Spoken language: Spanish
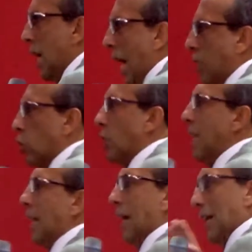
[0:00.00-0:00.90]
A Dios
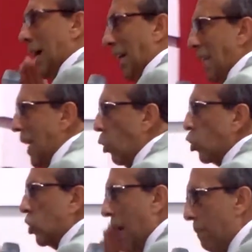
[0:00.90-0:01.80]
le agrada lo
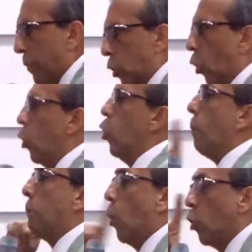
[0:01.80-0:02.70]
santo, lo
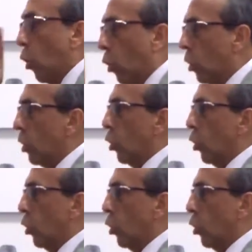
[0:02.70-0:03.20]
puro,